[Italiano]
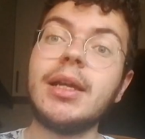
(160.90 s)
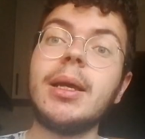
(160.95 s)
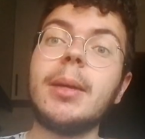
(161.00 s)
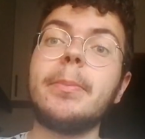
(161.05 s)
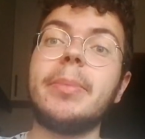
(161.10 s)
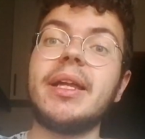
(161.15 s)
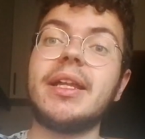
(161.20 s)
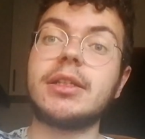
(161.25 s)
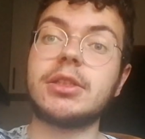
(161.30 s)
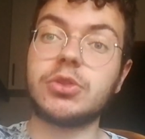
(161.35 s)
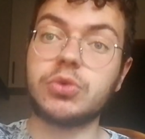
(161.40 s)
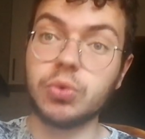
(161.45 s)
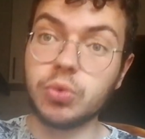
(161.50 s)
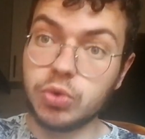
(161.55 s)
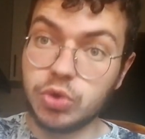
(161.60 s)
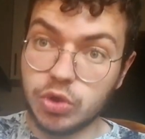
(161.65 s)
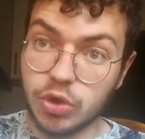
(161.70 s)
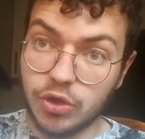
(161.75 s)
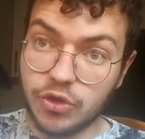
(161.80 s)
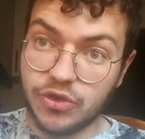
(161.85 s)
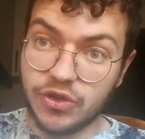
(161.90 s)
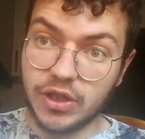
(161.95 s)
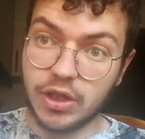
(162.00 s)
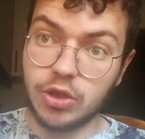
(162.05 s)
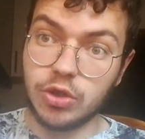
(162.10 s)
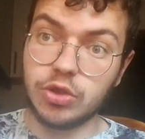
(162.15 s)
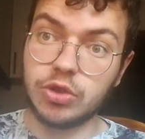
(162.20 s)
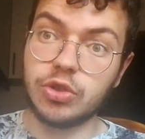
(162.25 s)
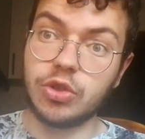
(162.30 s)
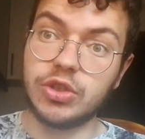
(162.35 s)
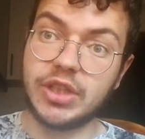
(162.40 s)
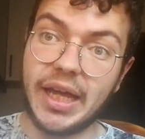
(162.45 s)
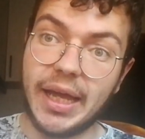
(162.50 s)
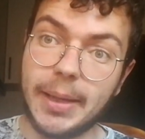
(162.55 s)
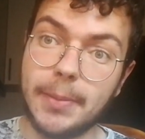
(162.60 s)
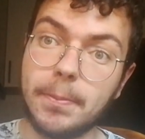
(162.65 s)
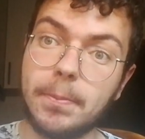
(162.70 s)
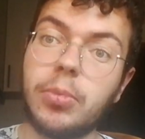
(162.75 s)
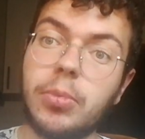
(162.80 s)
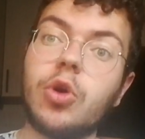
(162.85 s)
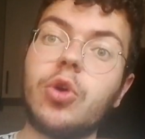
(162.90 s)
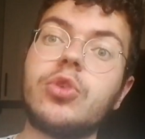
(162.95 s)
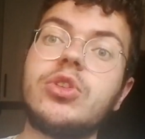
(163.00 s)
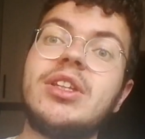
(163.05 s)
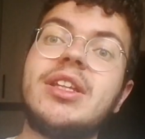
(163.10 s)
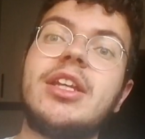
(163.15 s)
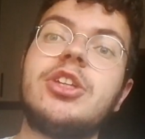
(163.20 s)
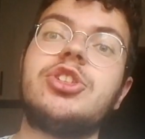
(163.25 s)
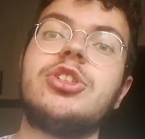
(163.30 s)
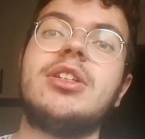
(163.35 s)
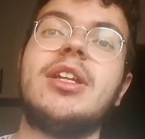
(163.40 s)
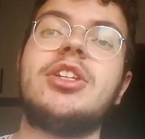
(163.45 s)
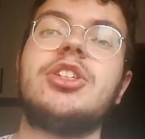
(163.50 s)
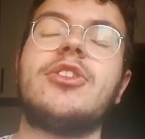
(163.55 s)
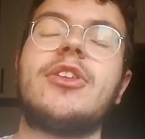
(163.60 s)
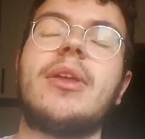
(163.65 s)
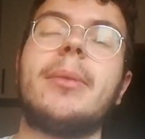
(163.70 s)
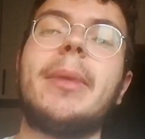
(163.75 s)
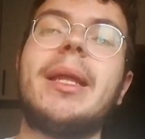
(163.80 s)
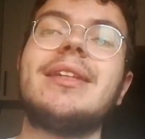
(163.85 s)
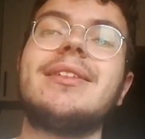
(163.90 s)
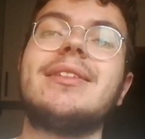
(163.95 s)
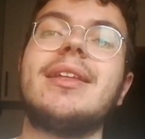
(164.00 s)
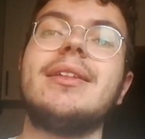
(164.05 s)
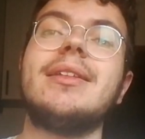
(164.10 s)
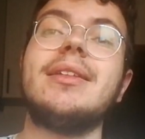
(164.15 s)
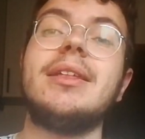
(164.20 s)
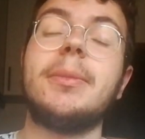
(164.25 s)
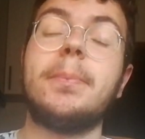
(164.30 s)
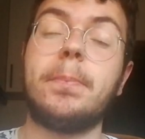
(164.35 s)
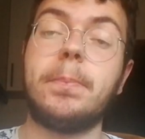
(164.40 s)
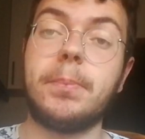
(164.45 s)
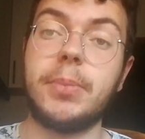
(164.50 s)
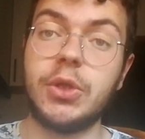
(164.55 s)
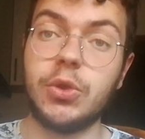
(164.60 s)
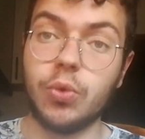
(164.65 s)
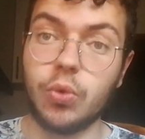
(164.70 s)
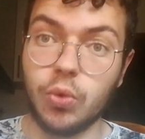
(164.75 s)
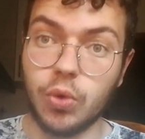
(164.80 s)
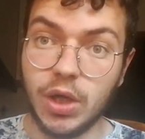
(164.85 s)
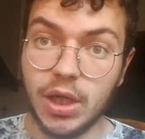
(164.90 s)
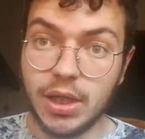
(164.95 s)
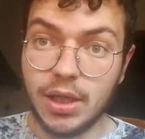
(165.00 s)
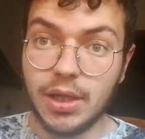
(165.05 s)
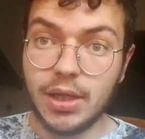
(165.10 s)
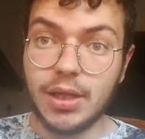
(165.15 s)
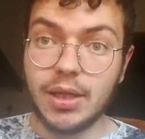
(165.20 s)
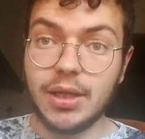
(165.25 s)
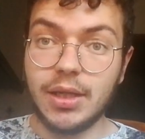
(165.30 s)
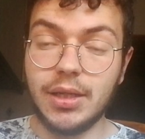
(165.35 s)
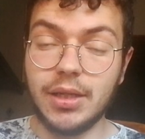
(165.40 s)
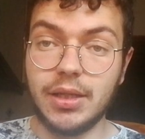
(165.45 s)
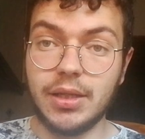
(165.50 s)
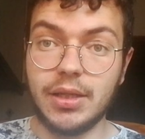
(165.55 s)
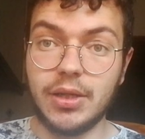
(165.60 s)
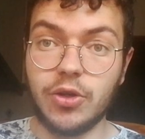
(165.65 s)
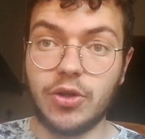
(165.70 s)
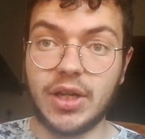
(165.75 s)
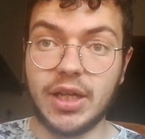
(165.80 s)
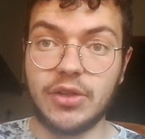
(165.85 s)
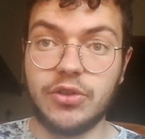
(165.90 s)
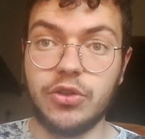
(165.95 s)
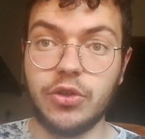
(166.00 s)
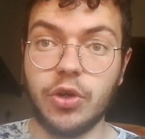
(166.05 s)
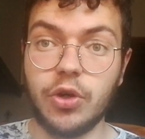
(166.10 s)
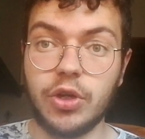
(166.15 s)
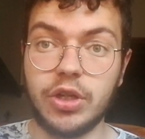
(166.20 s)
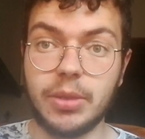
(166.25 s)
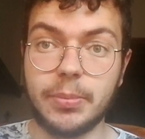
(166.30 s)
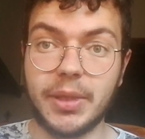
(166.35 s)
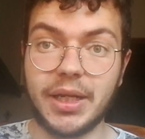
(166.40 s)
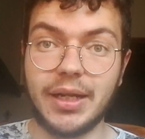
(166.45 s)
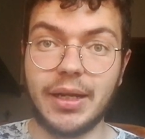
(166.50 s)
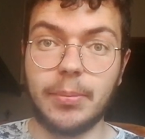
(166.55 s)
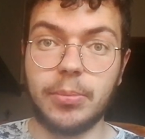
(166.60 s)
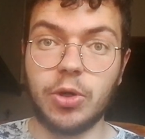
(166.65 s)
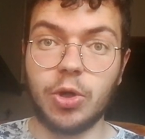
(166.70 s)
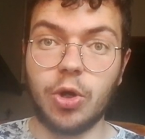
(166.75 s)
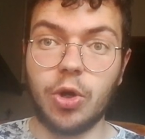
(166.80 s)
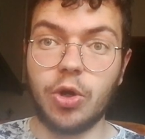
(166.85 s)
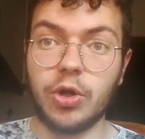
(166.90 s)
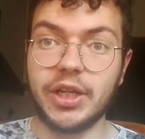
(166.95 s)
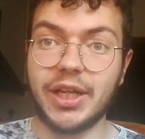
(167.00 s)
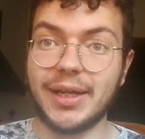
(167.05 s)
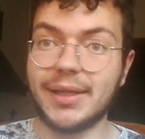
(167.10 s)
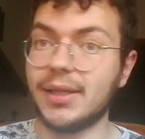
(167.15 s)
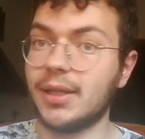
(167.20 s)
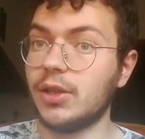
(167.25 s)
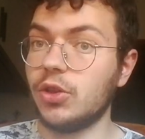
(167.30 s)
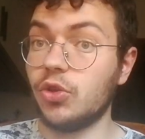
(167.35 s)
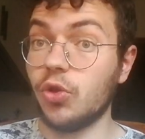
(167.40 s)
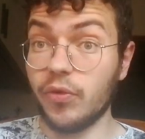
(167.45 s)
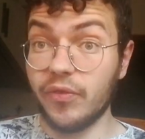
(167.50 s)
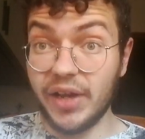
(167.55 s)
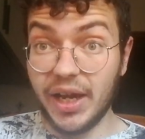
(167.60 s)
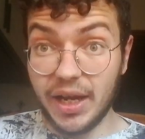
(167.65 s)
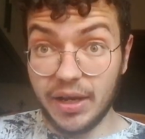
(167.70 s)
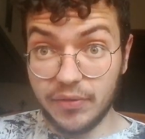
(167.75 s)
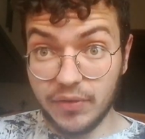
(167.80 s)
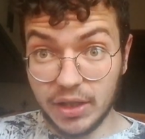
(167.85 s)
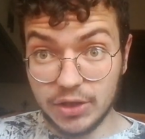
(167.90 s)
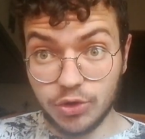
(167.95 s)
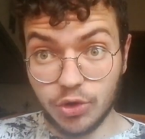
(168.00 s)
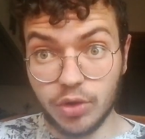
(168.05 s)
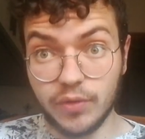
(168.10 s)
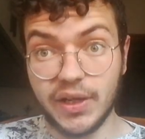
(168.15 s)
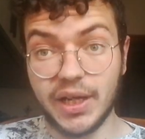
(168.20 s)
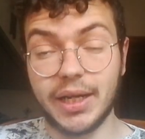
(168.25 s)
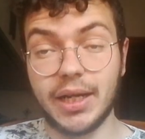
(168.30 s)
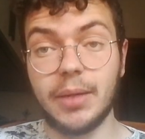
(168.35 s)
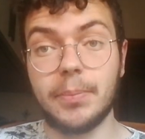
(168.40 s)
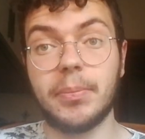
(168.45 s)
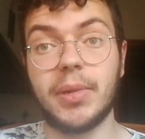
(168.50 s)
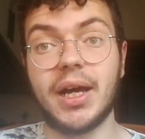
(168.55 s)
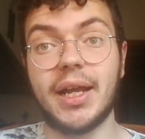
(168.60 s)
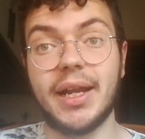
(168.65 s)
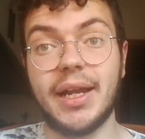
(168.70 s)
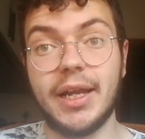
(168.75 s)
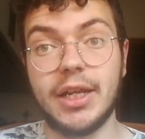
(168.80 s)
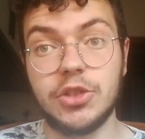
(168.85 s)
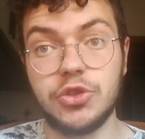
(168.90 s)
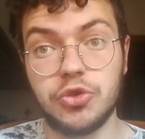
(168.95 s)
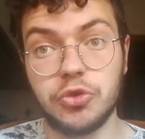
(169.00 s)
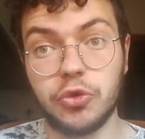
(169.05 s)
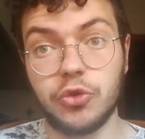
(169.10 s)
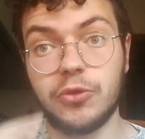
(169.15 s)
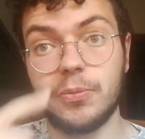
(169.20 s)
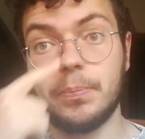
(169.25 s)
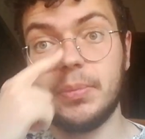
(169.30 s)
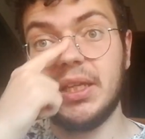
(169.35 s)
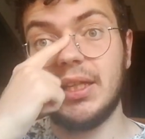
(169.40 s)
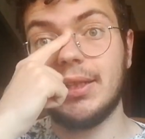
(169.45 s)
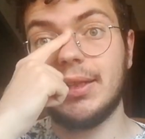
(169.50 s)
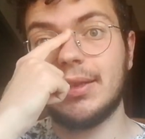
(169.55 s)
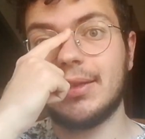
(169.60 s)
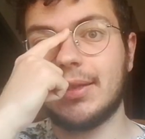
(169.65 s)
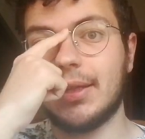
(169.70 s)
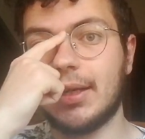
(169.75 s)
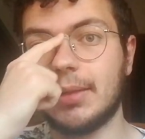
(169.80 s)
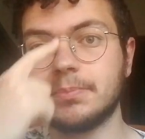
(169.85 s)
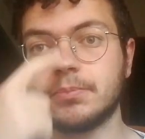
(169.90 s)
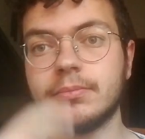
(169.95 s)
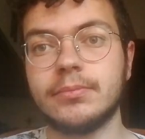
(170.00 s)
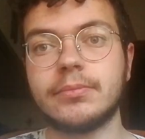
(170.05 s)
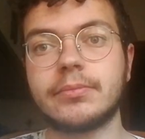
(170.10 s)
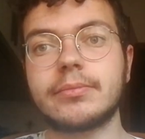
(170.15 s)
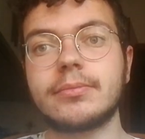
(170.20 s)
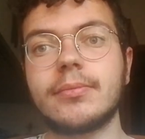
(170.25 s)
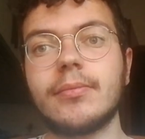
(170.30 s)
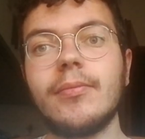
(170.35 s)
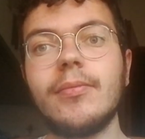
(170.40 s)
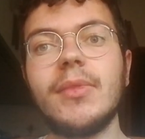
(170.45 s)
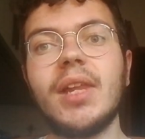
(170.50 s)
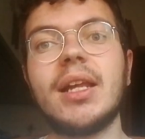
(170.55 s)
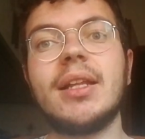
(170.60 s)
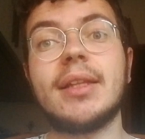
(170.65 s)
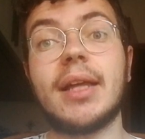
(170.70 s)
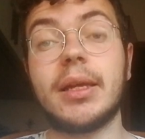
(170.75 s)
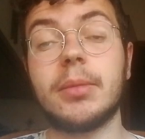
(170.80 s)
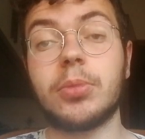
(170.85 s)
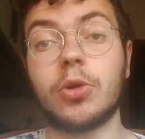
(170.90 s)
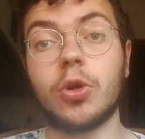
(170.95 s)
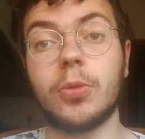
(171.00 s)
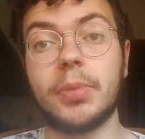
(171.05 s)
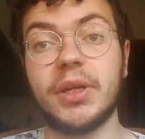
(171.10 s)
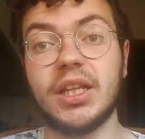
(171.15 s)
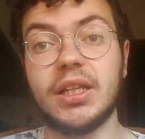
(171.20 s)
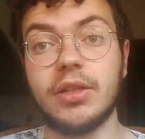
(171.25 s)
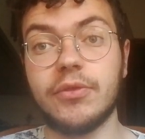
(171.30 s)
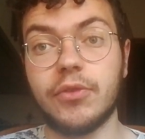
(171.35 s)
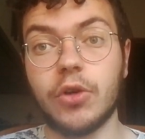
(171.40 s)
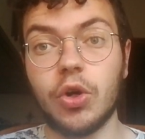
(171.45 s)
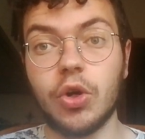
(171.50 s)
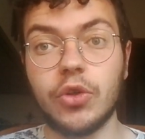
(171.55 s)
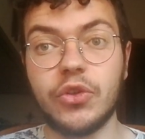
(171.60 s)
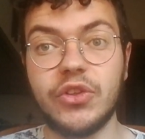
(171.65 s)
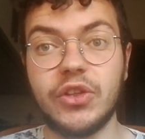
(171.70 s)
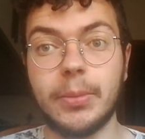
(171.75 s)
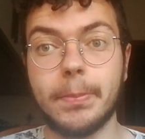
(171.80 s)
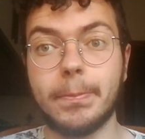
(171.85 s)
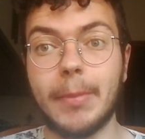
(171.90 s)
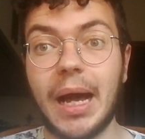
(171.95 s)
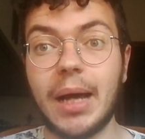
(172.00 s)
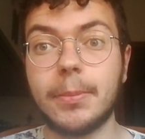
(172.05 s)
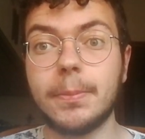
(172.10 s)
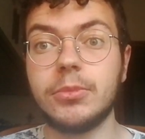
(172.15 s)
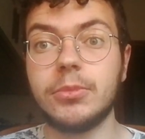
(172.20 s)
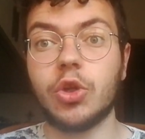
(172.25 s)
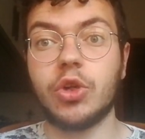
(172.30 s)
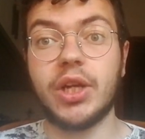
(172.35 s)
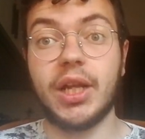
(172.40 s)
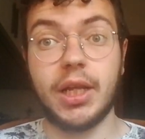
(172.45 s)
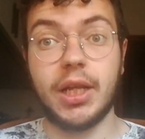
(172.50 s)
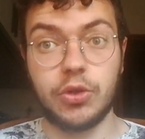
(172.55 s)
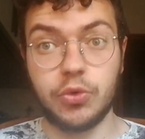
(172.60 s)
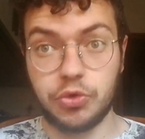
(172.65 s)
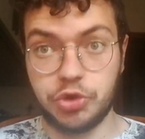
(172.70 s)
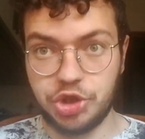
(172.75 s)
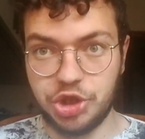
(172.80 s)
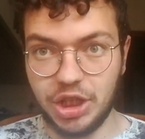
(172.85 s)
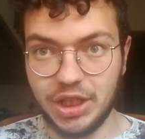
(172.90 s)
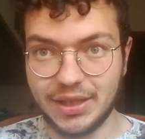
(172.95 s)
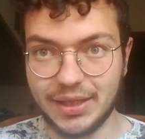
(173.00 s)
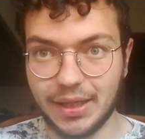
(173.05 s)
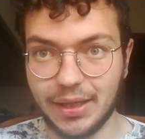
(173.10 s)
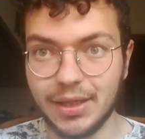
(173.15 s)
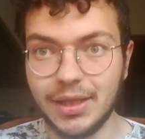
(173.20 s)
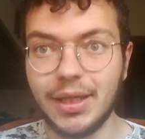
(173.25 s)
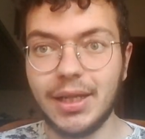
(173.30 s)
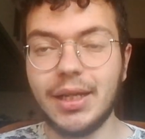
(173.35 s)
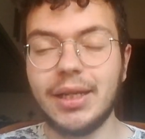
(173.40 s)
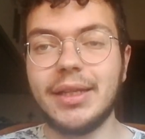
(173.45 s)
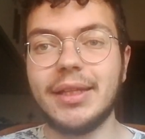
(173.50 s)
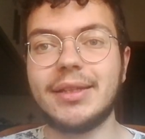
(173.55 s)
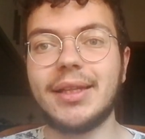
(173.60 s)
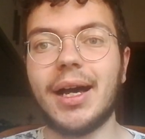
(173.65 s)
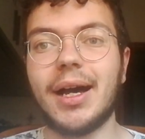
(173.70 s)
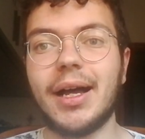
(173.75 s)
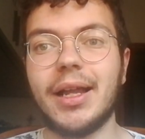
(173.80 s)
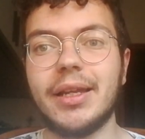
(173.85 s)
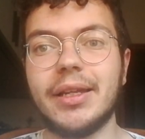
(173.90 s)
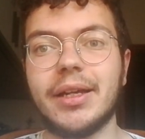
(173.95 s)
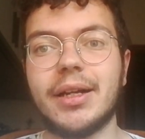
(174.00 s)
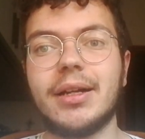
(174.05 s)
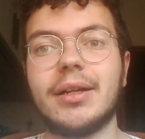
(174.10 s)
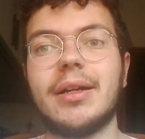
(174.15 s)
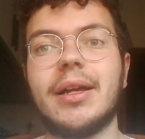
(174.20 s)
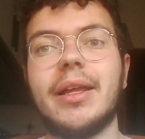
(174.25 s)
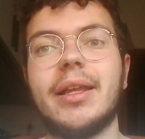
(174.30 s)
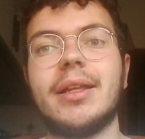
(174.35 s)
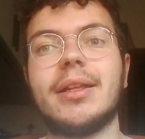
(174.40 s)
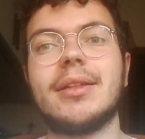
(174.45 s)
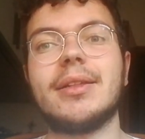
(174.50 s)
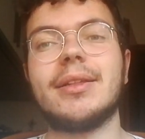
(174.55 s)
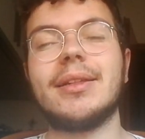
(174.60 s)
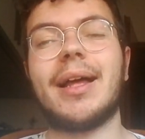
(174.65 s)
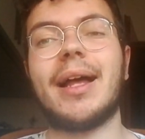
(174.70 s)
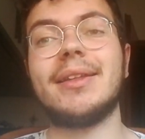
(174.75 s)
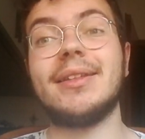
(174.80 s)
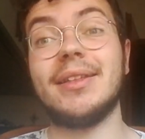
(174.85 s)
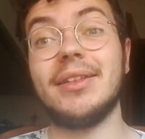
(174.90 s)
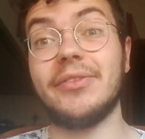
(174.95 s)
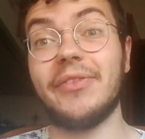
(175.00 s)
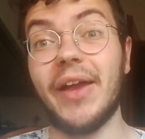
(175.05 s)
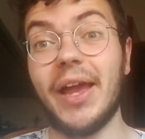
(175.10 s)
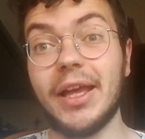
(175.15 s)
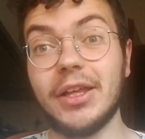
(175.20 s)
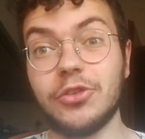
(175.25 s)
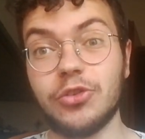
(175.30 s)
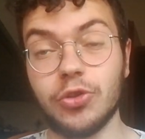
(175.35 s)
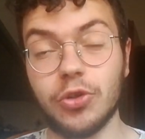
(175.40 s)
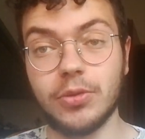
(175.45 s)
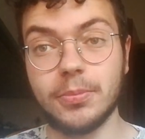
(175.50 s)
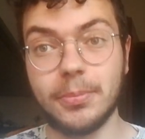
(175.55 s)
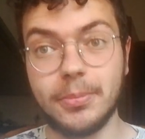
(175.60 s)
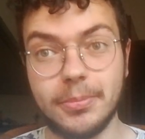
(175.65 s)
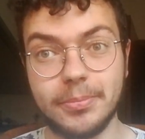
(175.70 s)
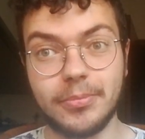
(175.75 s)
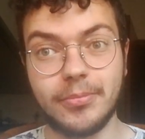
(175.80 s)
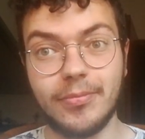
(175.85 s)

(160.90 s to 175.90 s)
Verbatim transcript: per tutto il secondo tempo, decisamente di più le occasioni per la Polonia che doveva trovare il pareggio spinta dai propri tifosi, ma non è riuscita. L'Italia è, ha difeso,